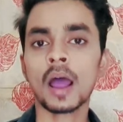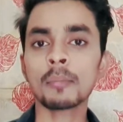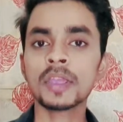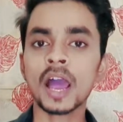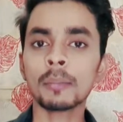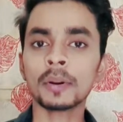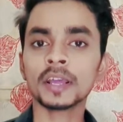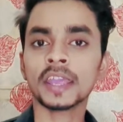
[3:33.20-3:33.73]

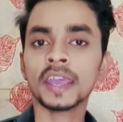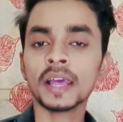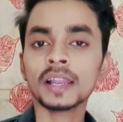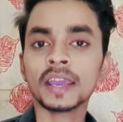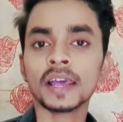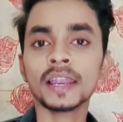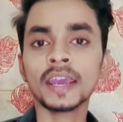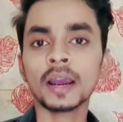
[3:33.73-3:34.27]
अब यहाँ पर
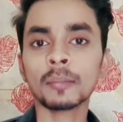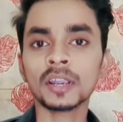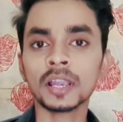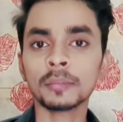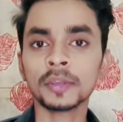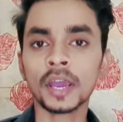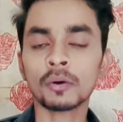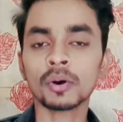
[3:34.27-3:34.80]
खेल खेलने का
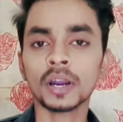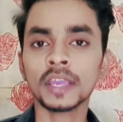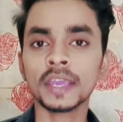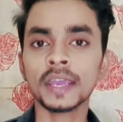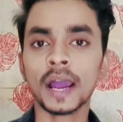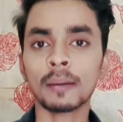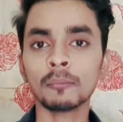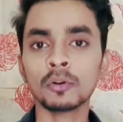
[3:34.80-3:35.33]
मतलब क्या हुआ
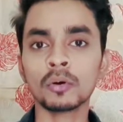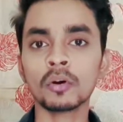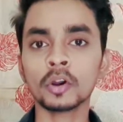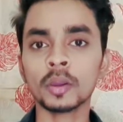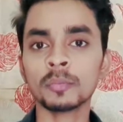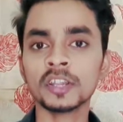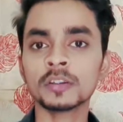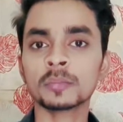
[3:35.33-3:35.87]
कि हम लोगों
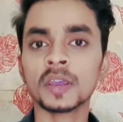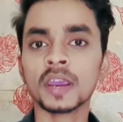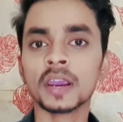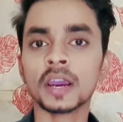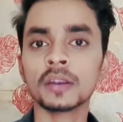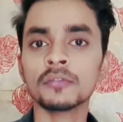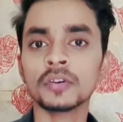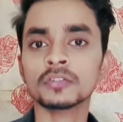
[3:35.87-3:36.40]
के बीच में
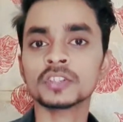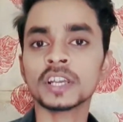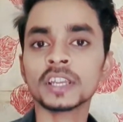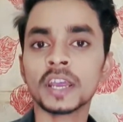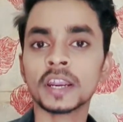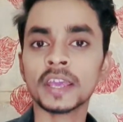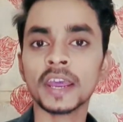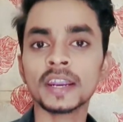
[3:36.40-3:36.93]
एक
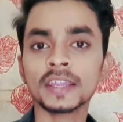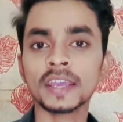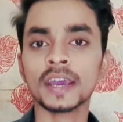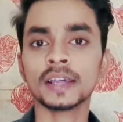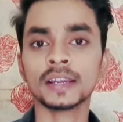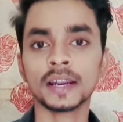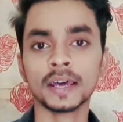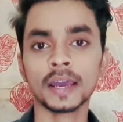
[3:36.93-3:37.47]
कन्फ्यूजन क्रिएट
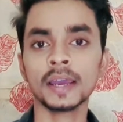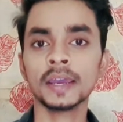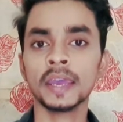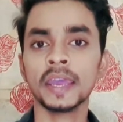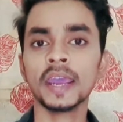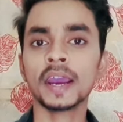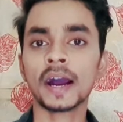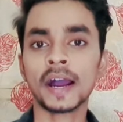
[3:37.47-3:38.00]
किया जा रहा है
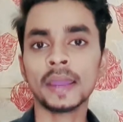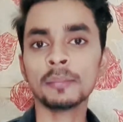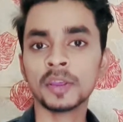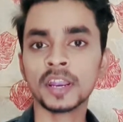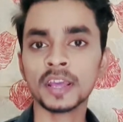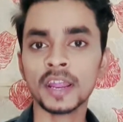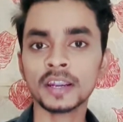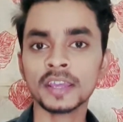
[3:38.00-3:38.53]
एक
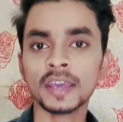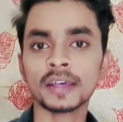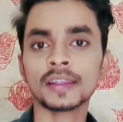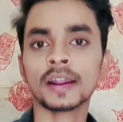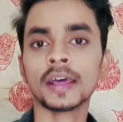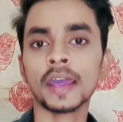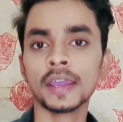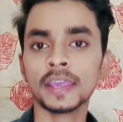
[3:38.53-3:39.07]
हाइप क्रिएट किया
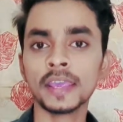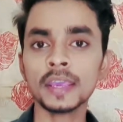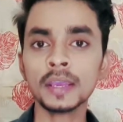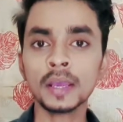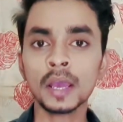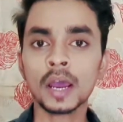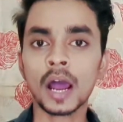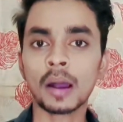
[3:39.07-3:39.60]
जा रहा है कि
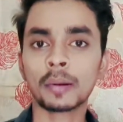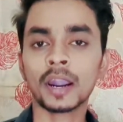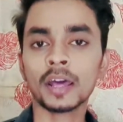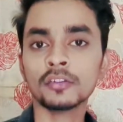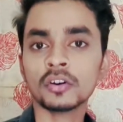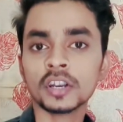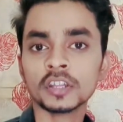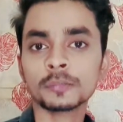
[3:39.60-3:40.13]

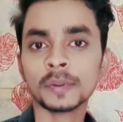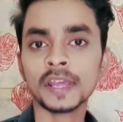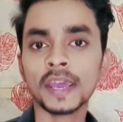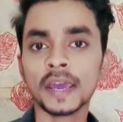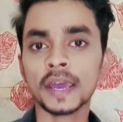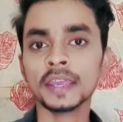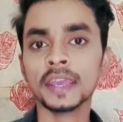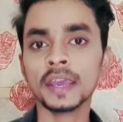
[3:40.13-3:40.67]
हमारा जो डिस्प्ले
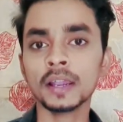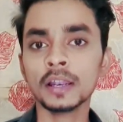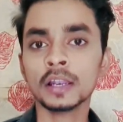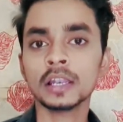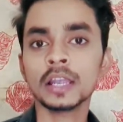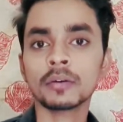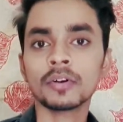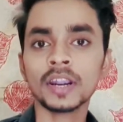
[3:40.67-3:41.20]
है ये
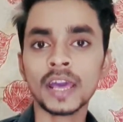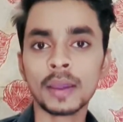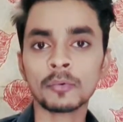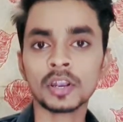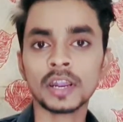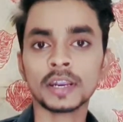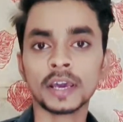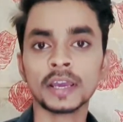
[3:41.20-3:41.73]
लिक्विड
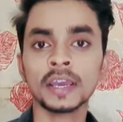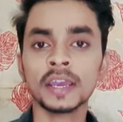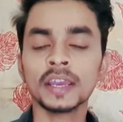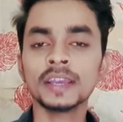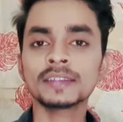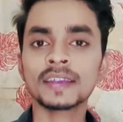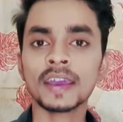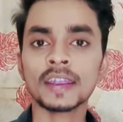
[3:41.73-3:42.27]
एमुलेट है
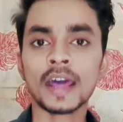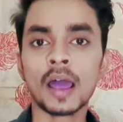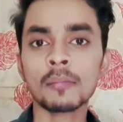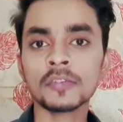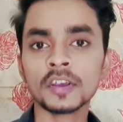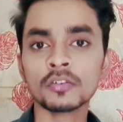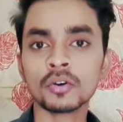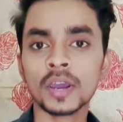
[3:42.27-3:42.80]
इसके
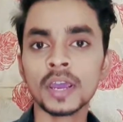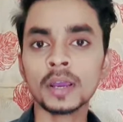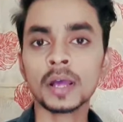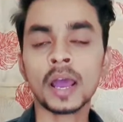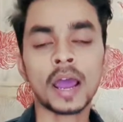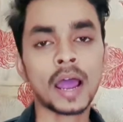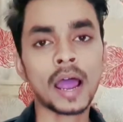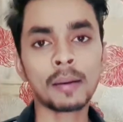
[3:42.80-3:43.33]
नाम से जो है
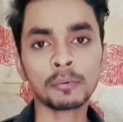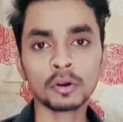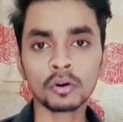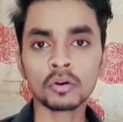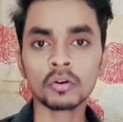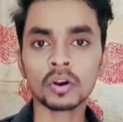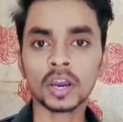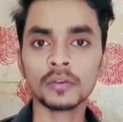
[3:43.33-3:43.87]
आप
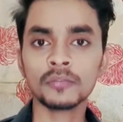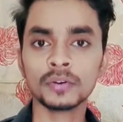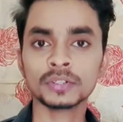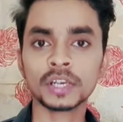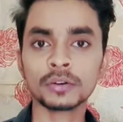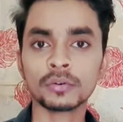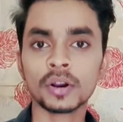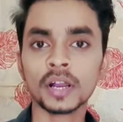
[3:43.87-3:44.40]
लोगों को
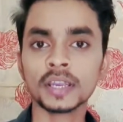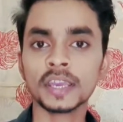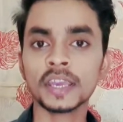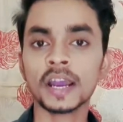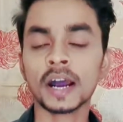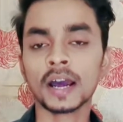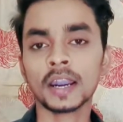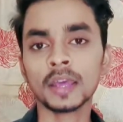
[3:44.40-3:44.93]
कंफ्यूजन होगा
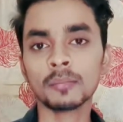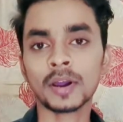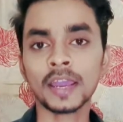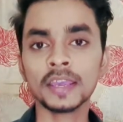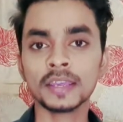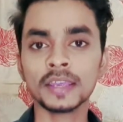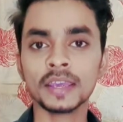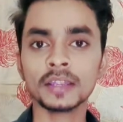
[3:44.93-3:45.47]
कि अरे
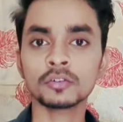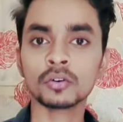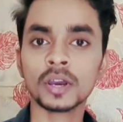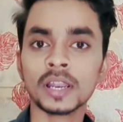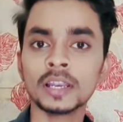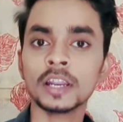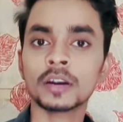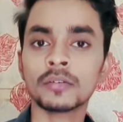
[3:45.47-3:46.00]
भाई ये जो
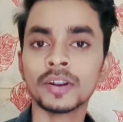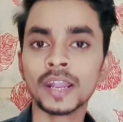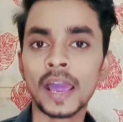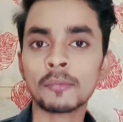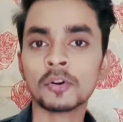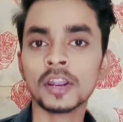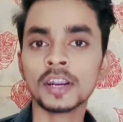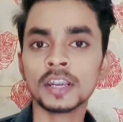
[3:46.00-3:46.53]
है लिक्विड
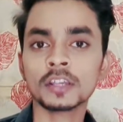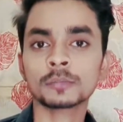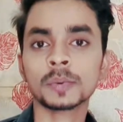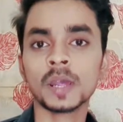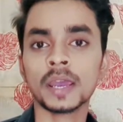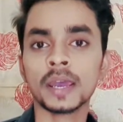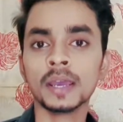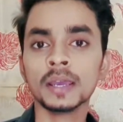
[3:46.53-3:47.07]
एमोलेट
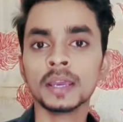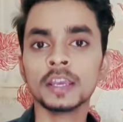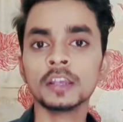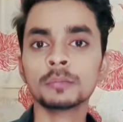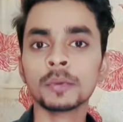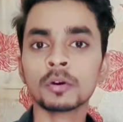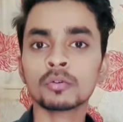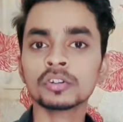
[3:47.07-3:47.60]
डिस्प्ले है
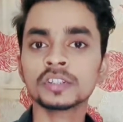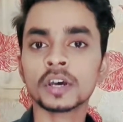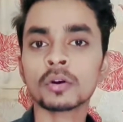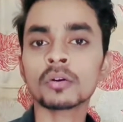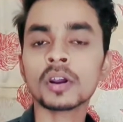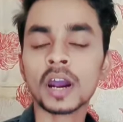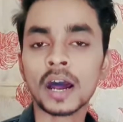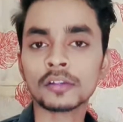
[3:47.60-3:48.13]
इसमें कुछ
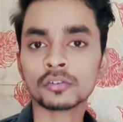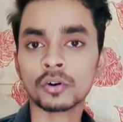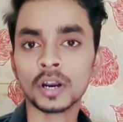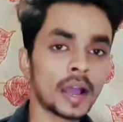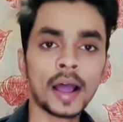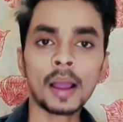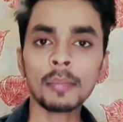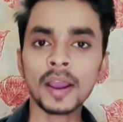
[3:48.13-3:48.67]
जरूर खास
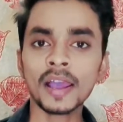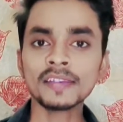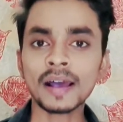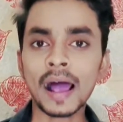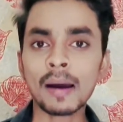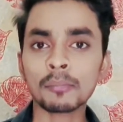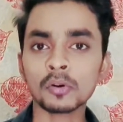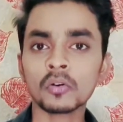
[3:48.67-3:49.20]
होगा अब कई
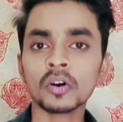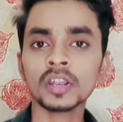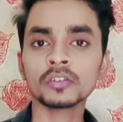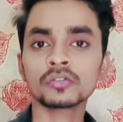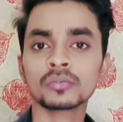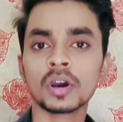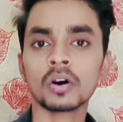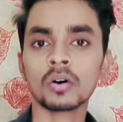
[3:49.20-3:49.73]
आप लोगों
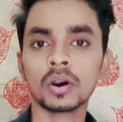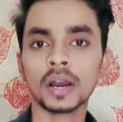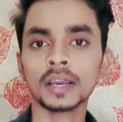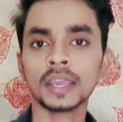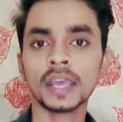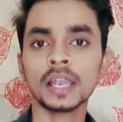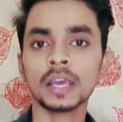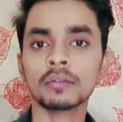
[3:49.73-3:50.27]
ने सुना होगा
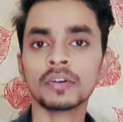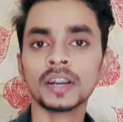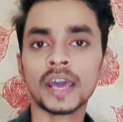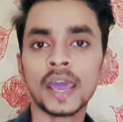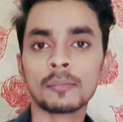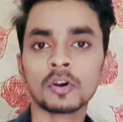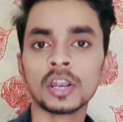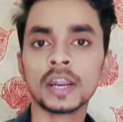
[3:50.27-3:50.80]
कि लिक्विड
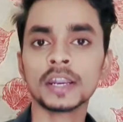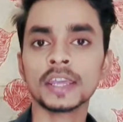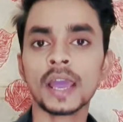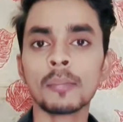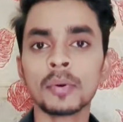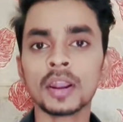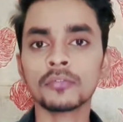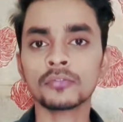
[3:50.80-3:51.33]
एमोलेट
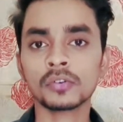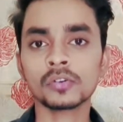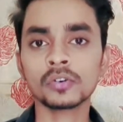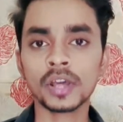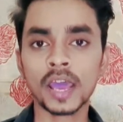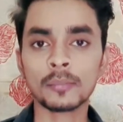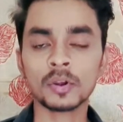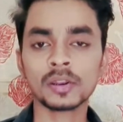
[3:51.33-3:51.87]
या फिर
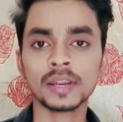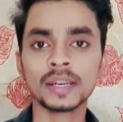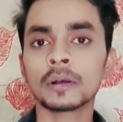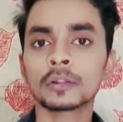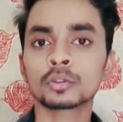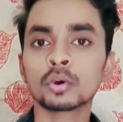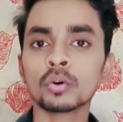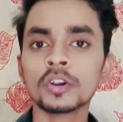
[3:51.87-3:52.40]
फ्लूड एमोलेट
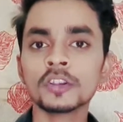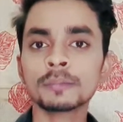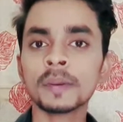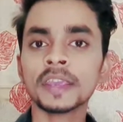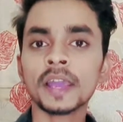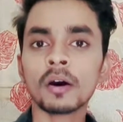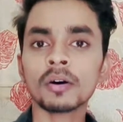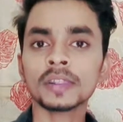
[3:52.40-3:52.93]
तो
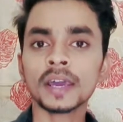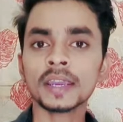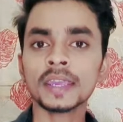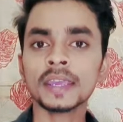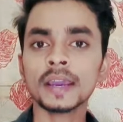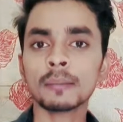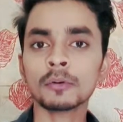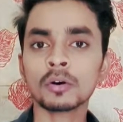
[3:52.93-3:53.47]
इसमें क्या होता है
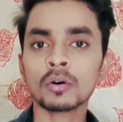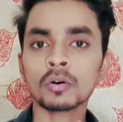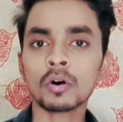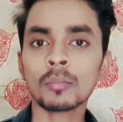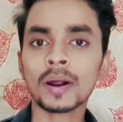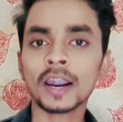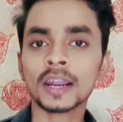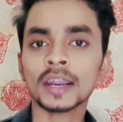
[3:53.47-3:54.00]
कि हम लोगों
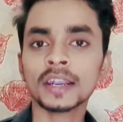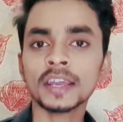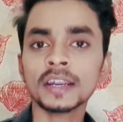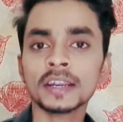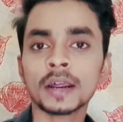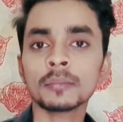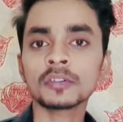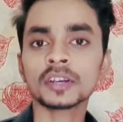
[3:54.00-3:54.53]
को मार्केटिंग
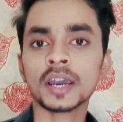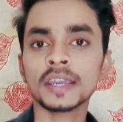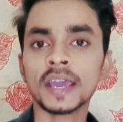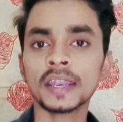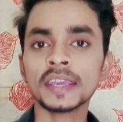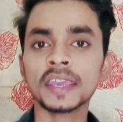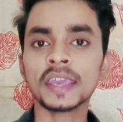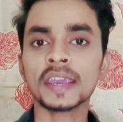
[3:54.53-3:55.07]
टर्म्स का
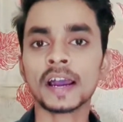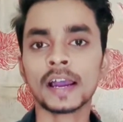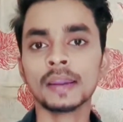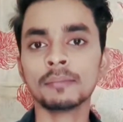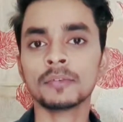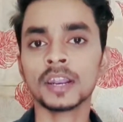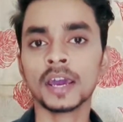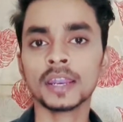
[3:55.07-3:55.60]
यानी कि
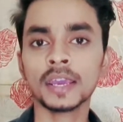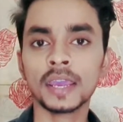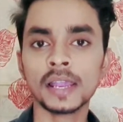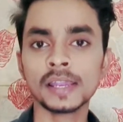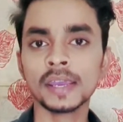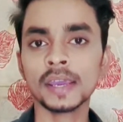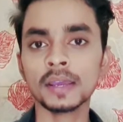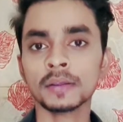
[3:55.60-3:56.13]
हाइप बनाने
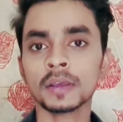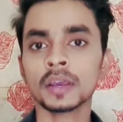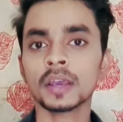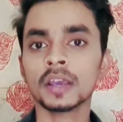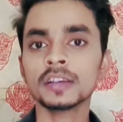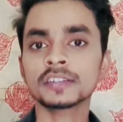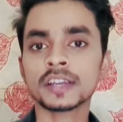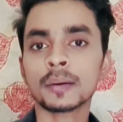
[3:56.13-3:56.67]
के लिए
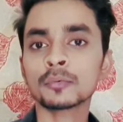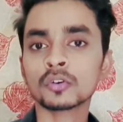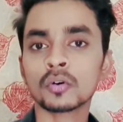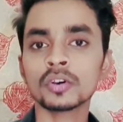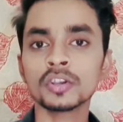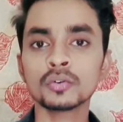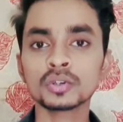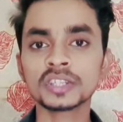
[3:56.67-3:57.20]
इस टर्म्स
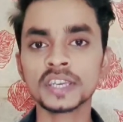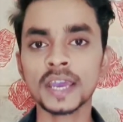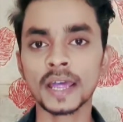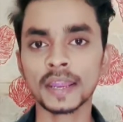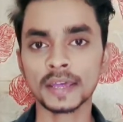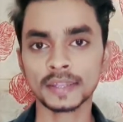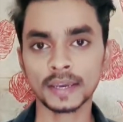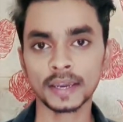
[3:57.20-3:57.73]
को यूज
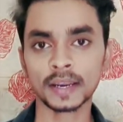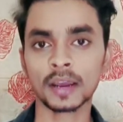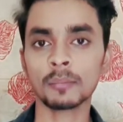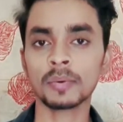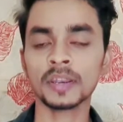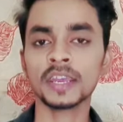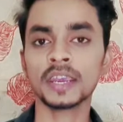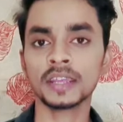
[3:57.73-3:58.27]
किया जाता है
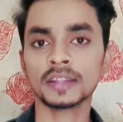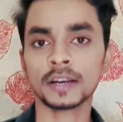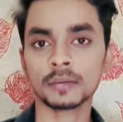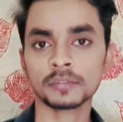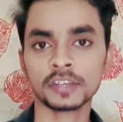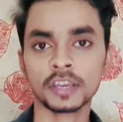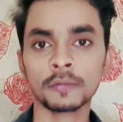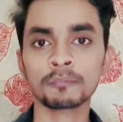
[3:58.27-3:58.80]
कंपनी की
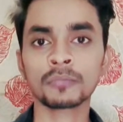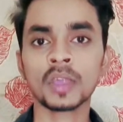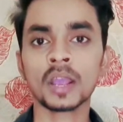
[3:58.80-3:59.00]
तरफ से